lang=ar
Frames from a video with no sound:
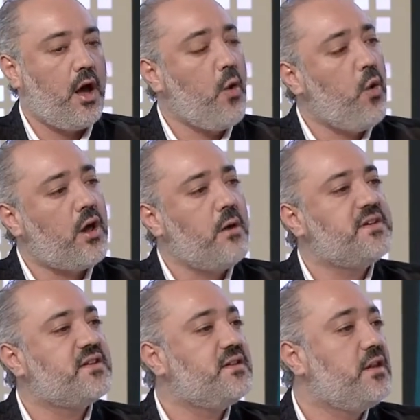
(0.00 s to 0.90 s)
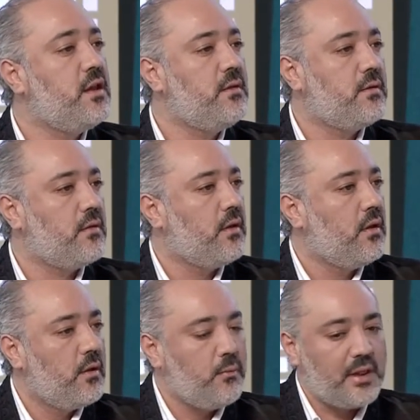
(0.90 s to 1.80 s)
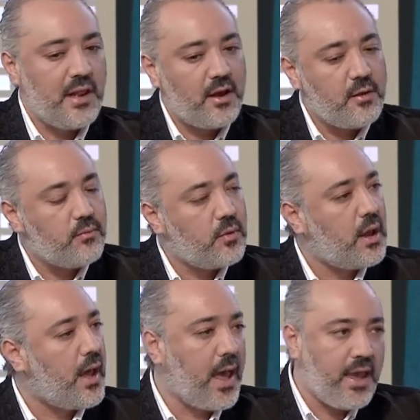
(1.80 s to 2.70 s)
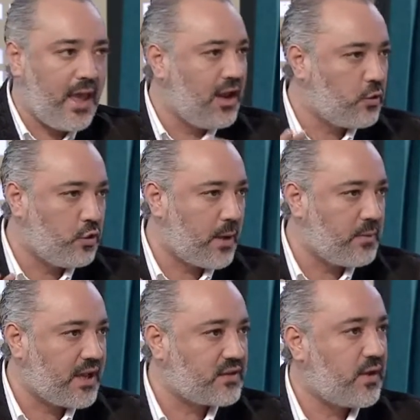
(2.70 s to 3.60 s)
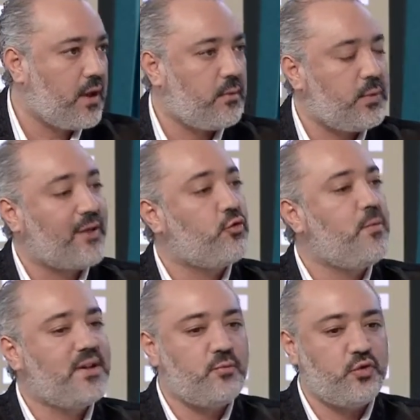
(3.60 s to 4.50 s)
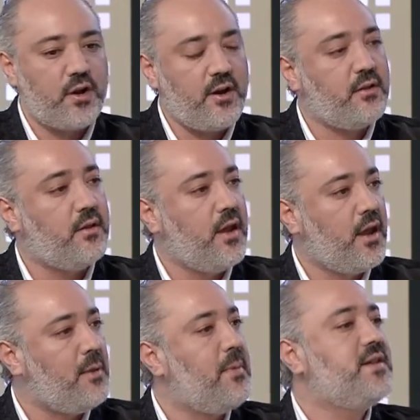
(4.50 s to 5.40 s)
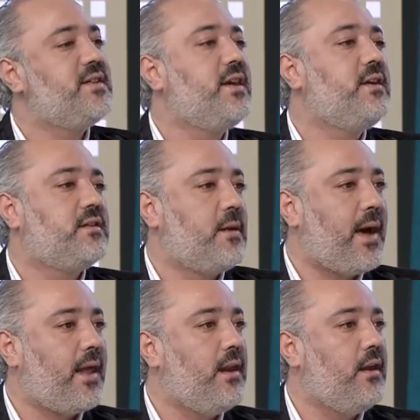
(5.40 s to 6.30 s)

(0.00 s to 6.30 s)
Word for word: اول خمس سنين بتلاقيه اي اله يكون عم بيعزفها بيعطوه بس مجرد البيزنج تبع